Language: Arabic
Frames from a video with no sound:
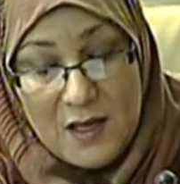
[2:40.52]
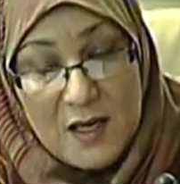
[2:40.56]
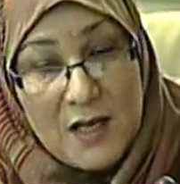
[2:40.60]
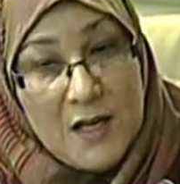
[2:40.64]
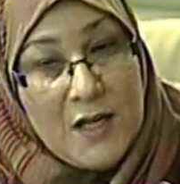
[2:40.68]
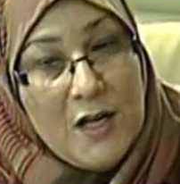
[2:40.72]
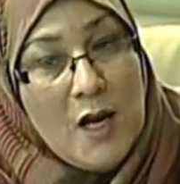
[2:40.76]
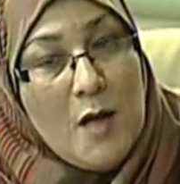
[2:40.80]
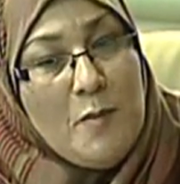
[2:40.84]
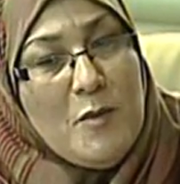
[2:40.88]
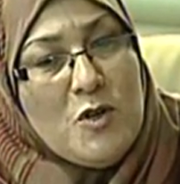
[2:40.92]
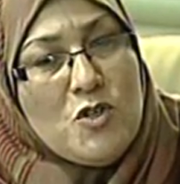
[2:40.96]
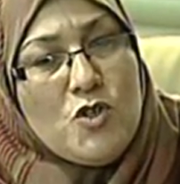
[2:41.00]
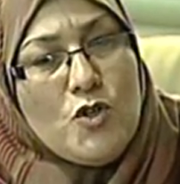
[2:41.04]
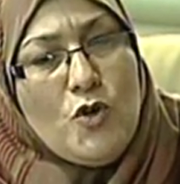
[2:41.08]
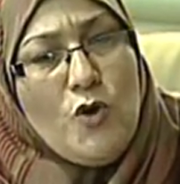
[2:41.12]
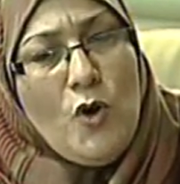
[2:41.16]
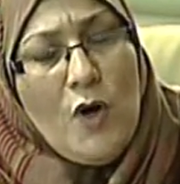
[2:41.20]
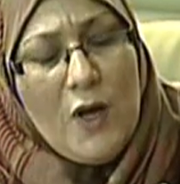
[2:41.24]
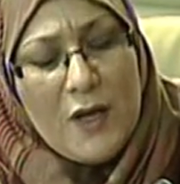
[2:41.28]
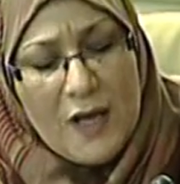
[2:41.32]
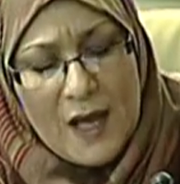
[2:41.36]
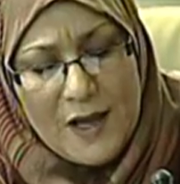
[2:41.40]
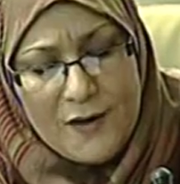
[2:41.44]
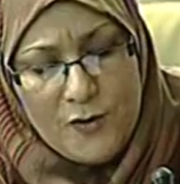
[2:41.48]
إن
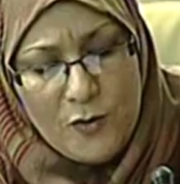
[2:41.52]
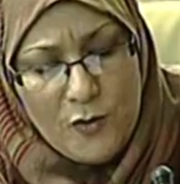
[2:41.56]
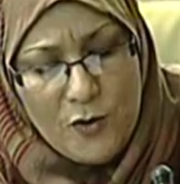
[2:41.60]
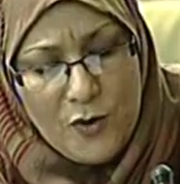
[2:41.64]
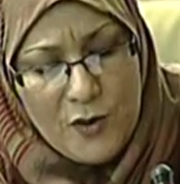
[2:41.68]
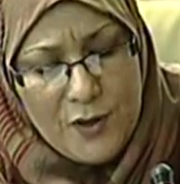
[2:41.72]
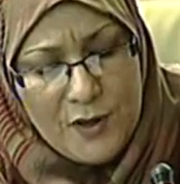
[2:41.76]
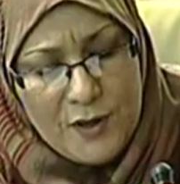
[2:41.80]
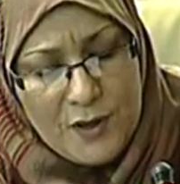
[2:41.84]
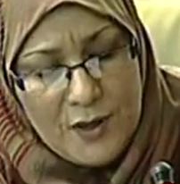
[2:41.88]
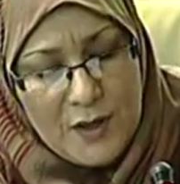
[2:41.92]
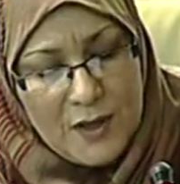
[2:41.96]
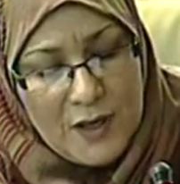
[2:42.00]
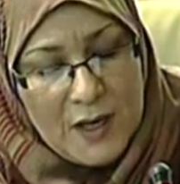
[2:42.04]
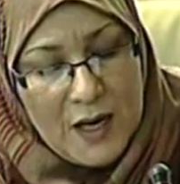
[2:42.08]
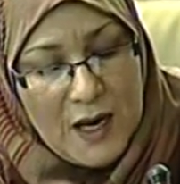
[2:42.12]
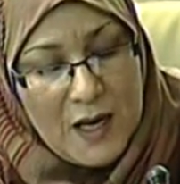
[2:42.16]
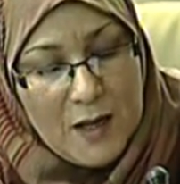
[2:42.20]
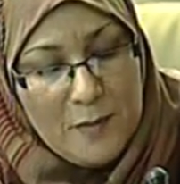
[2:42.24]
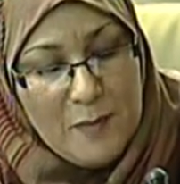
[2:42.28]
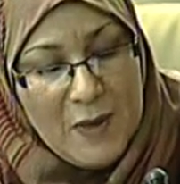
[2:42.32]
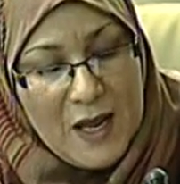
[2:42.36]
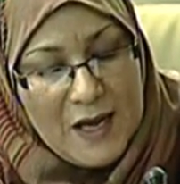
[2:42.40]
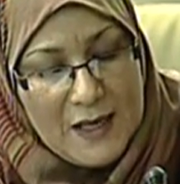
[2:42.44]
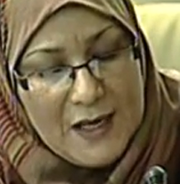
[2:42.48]
مشروع قانون
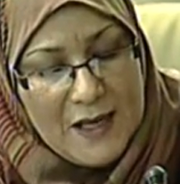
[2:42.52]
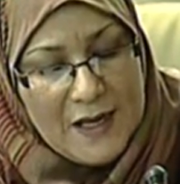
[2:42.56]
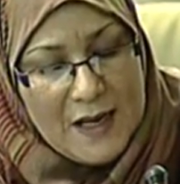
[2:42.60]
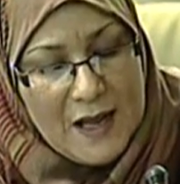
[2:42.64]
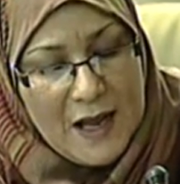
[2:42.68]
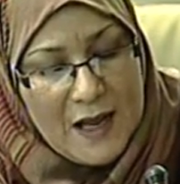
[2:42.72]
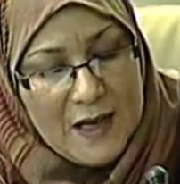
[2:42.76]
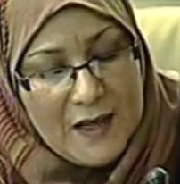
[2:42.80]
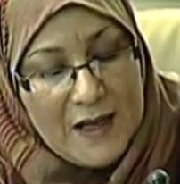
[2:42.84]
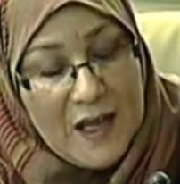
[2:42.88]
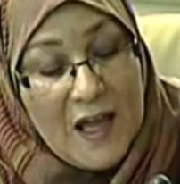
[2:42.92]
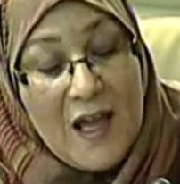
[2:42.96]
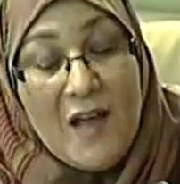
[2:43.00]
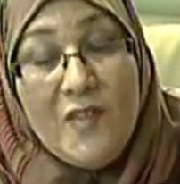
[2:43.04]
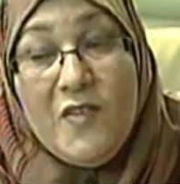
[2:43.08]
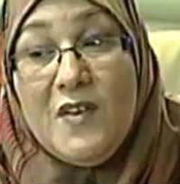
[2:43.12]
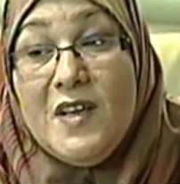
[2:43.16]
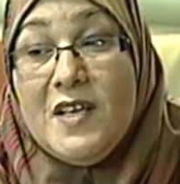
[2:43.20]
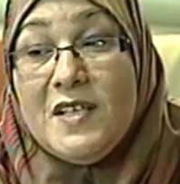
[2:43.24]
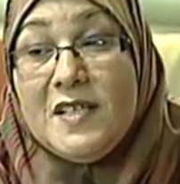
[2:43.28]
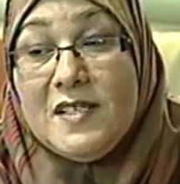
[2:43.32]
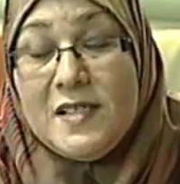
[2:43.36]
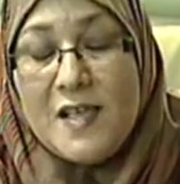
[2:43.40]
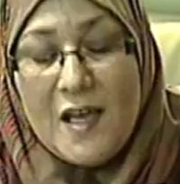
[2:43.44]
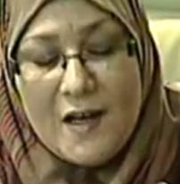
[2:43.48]
المالية
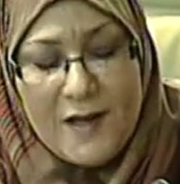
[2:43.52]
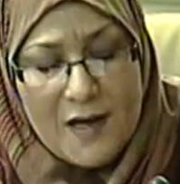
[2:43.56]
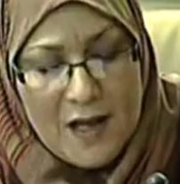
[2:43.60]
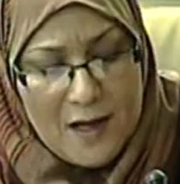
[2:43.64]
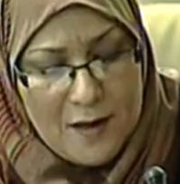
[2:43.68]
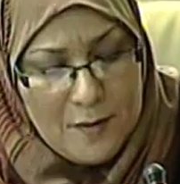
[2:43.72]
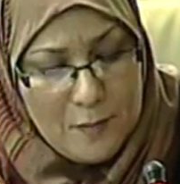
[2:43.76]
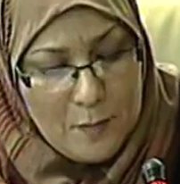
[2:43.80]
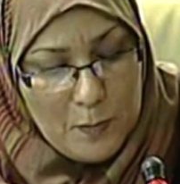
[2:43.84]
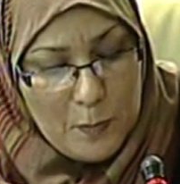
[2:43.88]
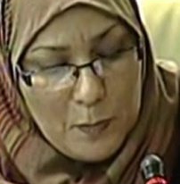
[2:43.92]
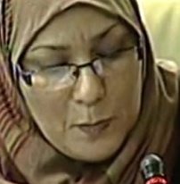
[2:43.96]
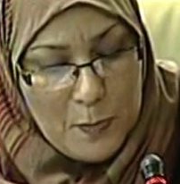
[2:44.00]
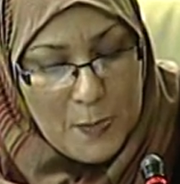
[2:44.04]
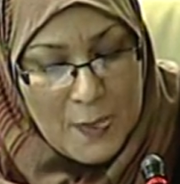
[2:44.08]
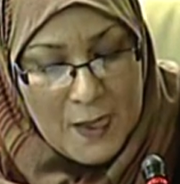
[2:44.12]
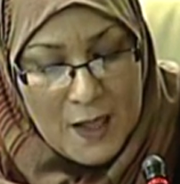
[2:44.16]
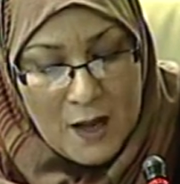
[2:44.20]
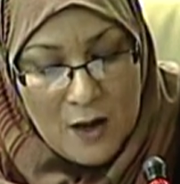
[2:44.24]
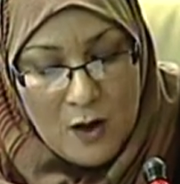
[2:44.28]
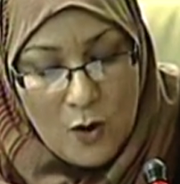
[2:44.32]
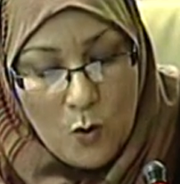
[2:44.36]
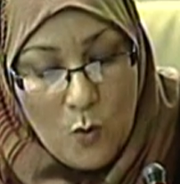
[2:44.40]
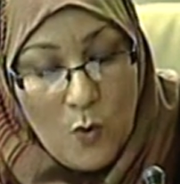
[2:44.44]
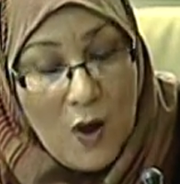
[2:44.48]
لهذه السنة
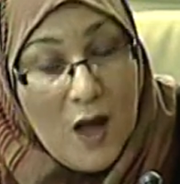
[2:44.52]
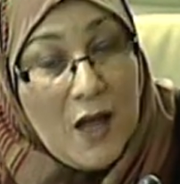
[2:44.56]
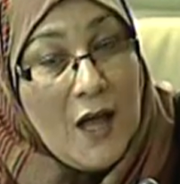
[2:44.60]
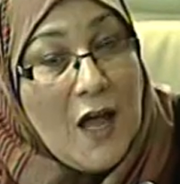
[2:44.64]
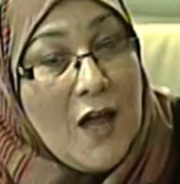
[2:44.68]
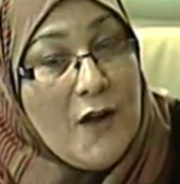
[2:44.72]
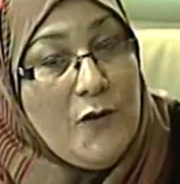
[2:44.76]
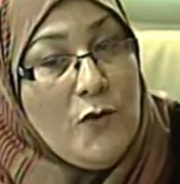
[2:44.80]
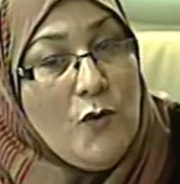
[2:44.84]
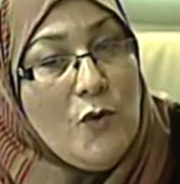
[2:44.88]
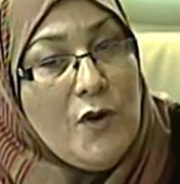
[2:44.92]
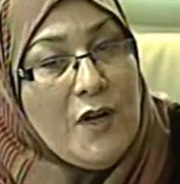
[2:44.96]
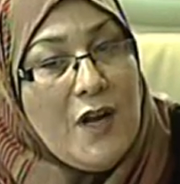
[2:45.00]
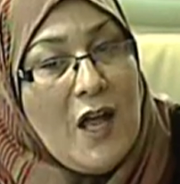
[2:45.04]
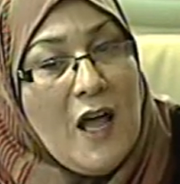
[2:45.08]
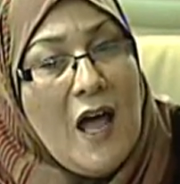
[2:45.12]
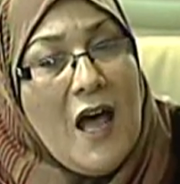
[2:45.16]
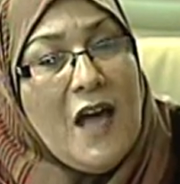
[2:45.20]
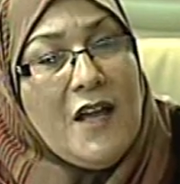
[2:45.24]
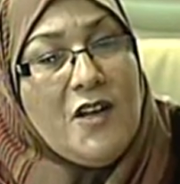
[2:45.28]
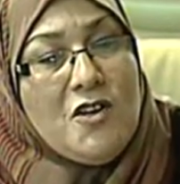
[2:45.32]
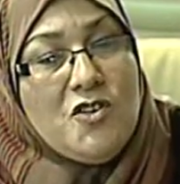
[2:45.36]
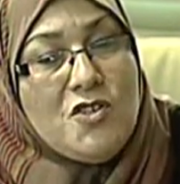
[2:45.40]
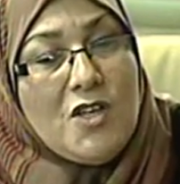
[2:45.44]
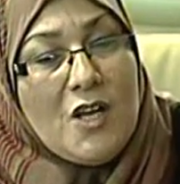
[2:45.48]
هو قانون
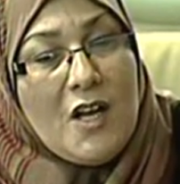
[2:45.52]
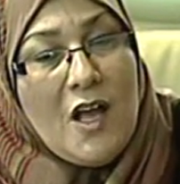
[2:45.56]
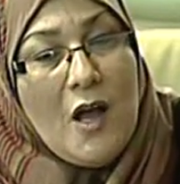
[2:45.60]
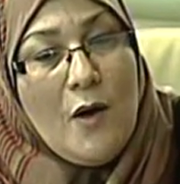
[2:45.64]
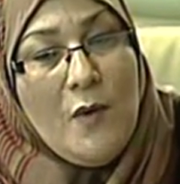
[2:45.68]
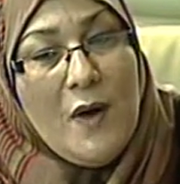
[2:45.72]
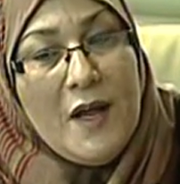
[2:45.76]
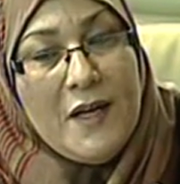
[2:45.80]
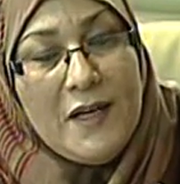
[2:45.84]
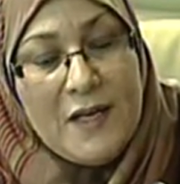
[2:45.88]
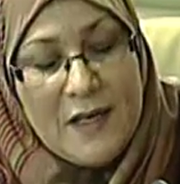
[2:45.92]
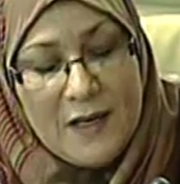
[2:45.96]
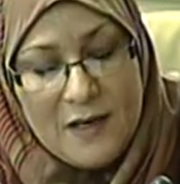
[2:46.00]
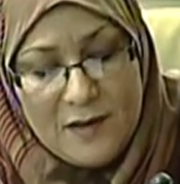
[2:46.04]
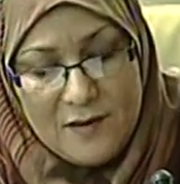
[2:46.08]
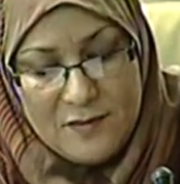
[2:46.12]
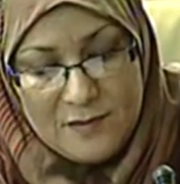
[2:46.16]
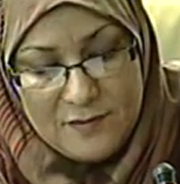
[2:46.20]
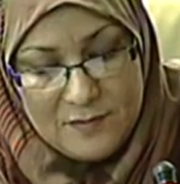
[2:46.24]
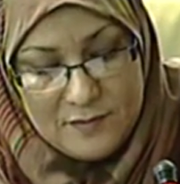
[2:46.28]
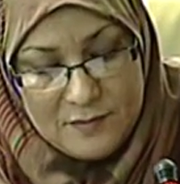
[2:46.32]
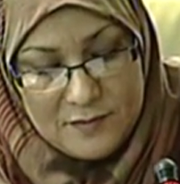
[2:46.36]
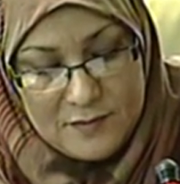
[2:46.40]
خارج القوانين